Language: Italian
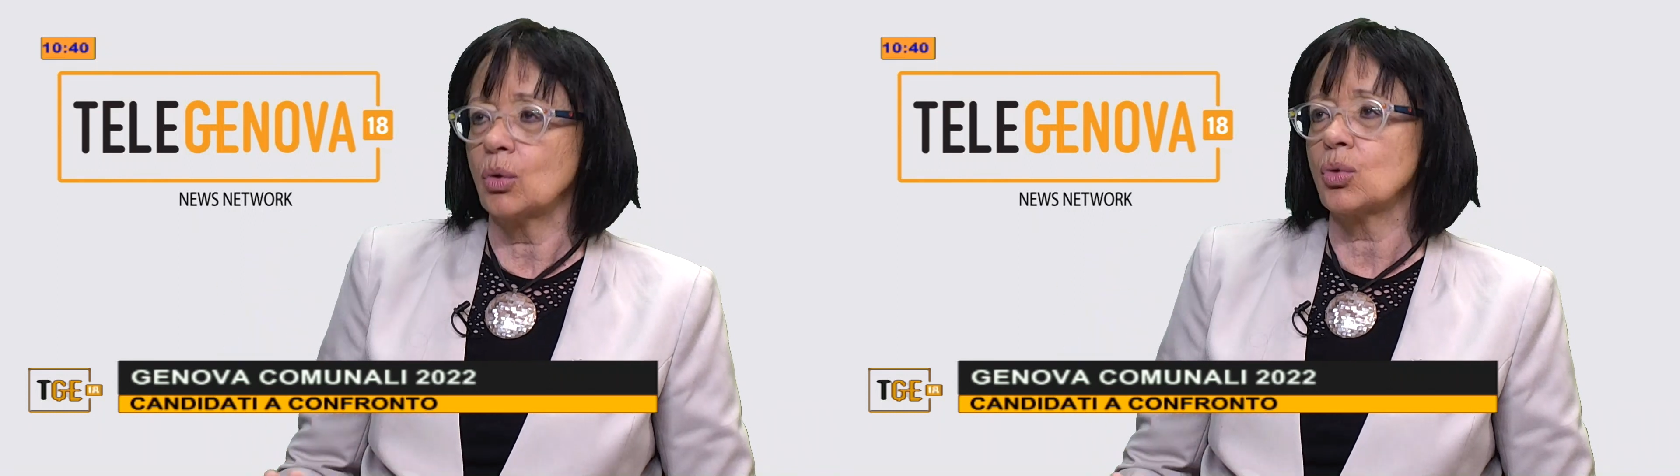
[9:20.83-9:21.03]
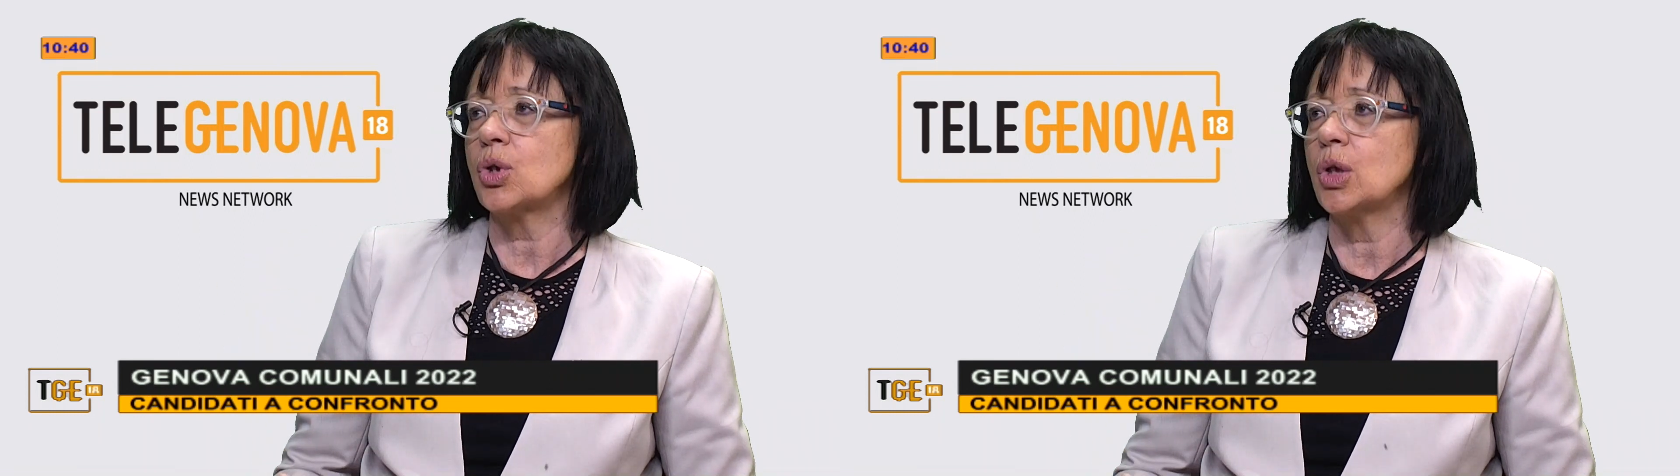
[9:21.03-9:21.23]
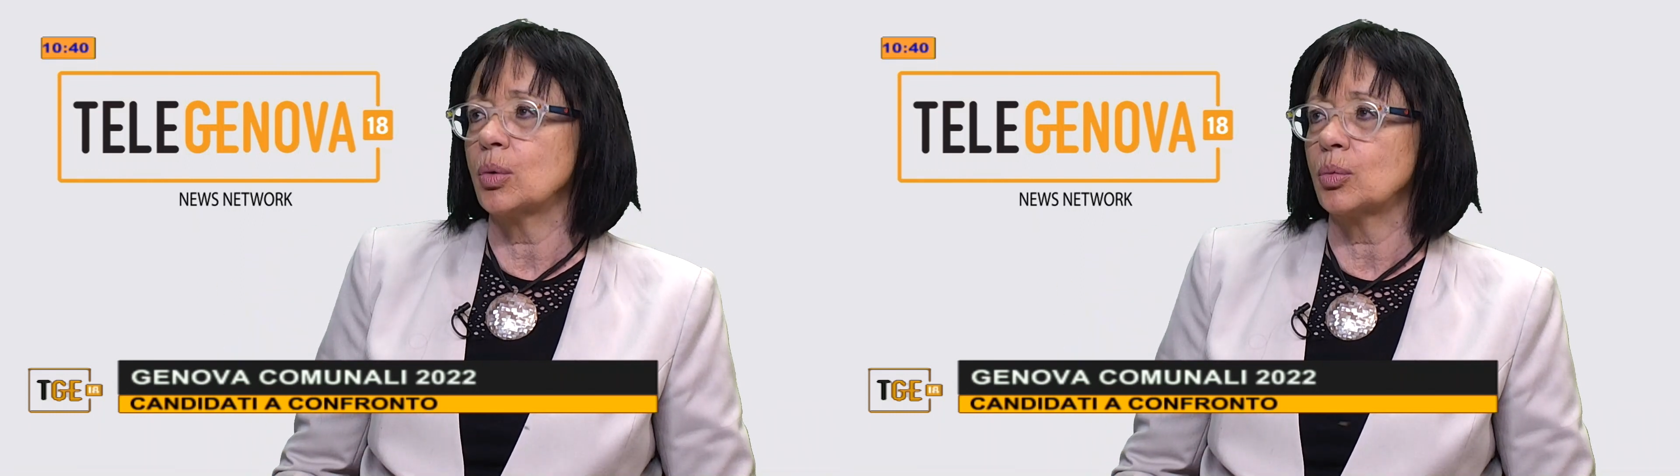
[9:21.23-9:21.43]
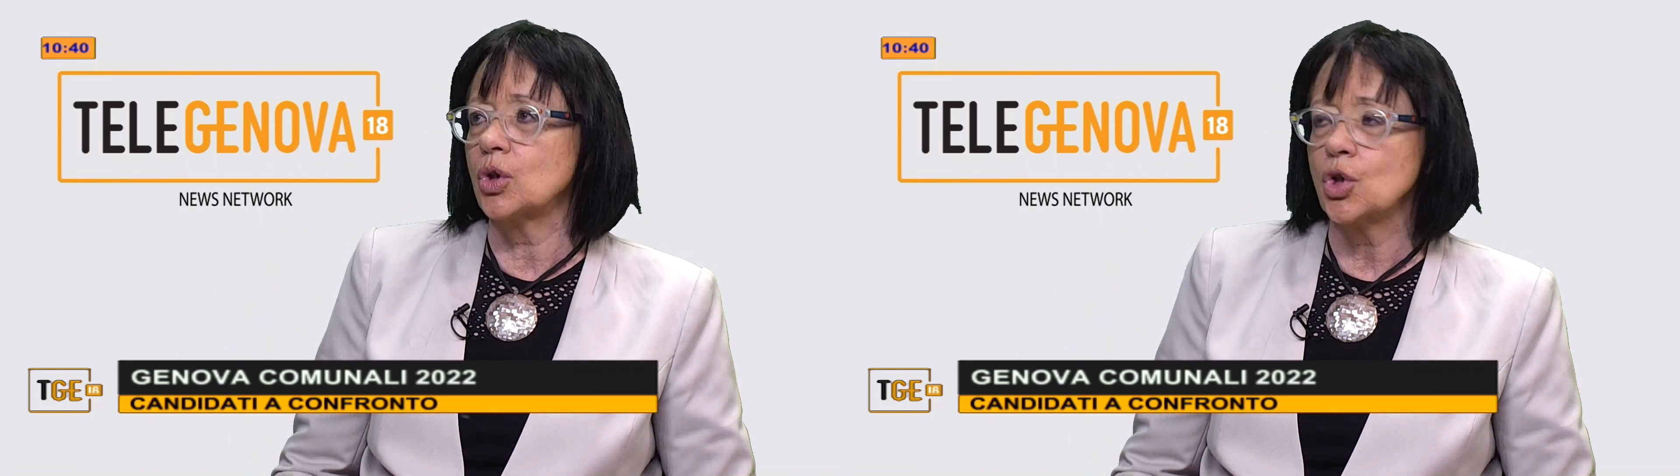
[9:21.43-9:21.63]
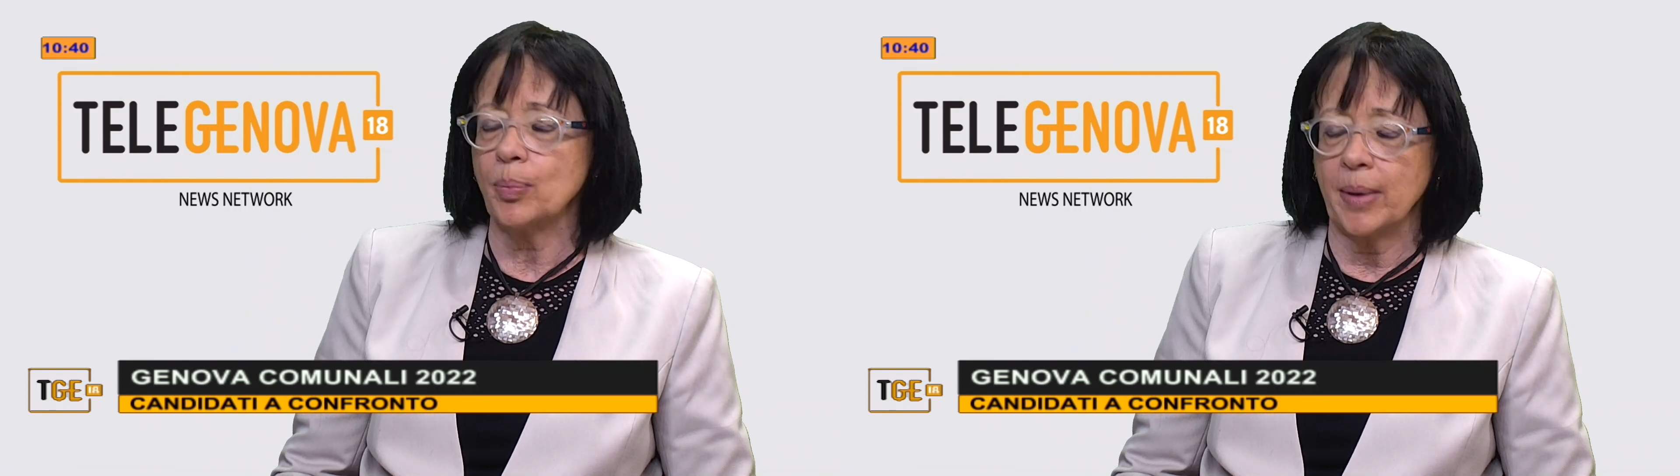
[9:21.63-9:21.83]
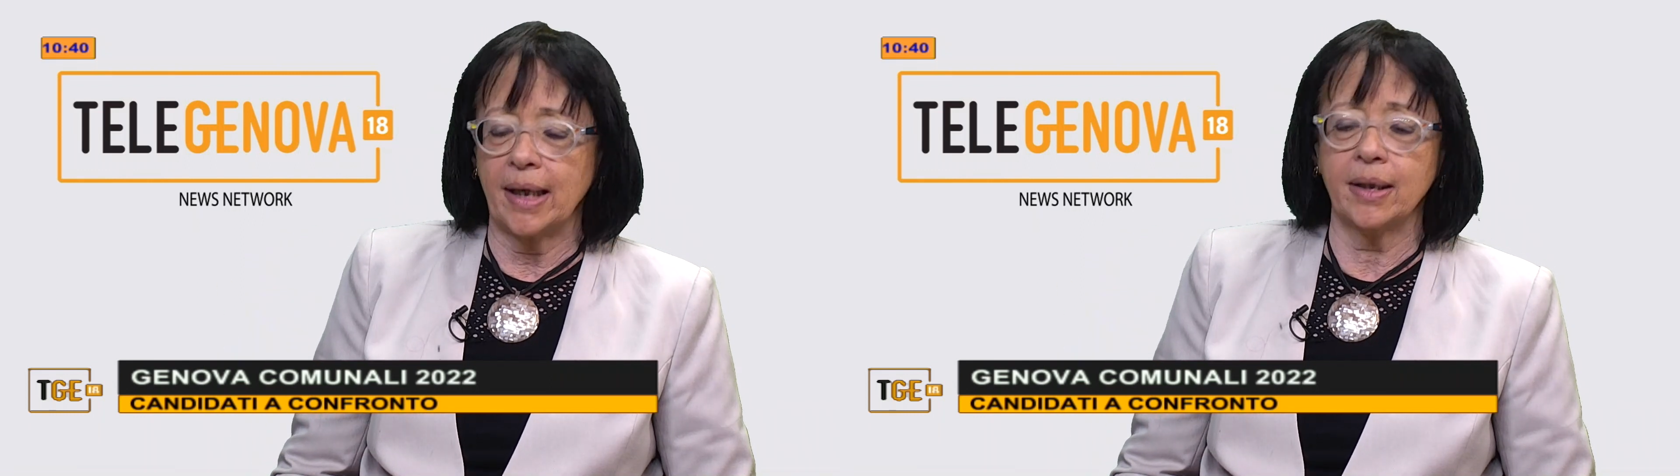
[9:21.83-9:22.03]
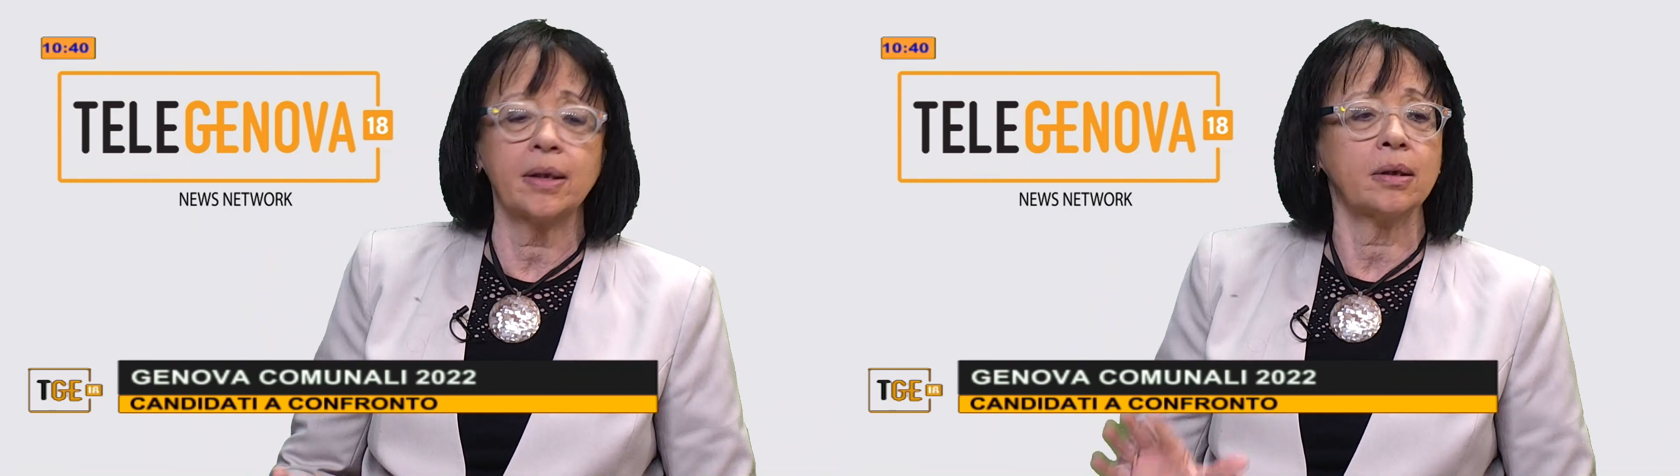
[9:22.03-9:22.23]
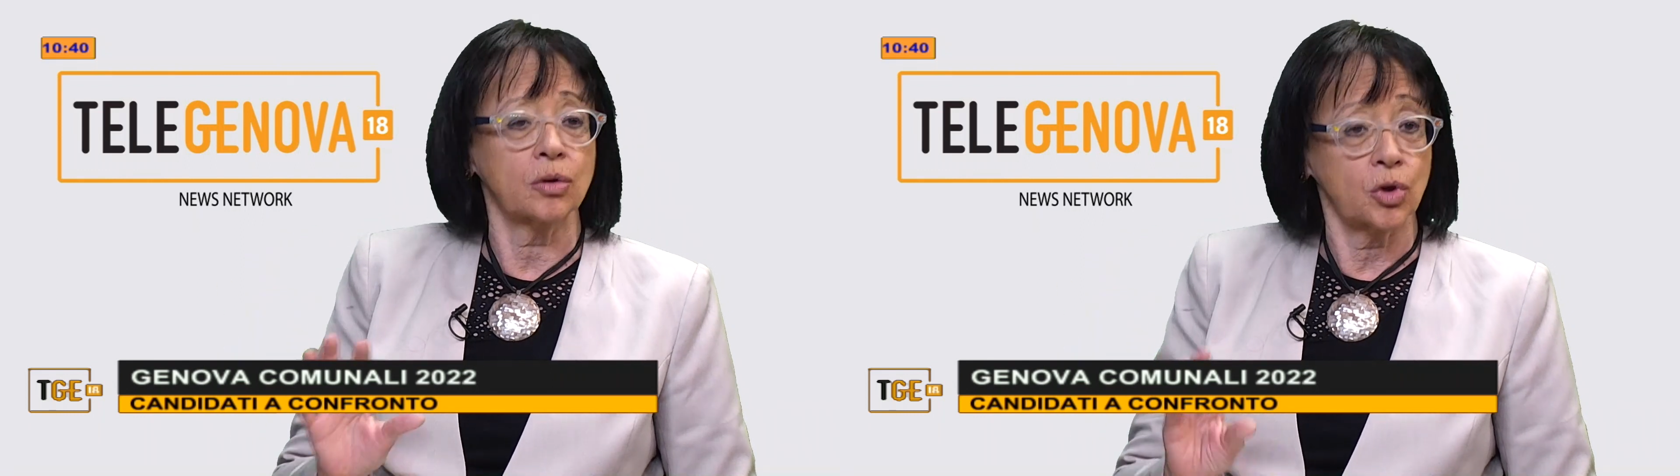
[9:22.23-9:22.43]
consiglio municipale,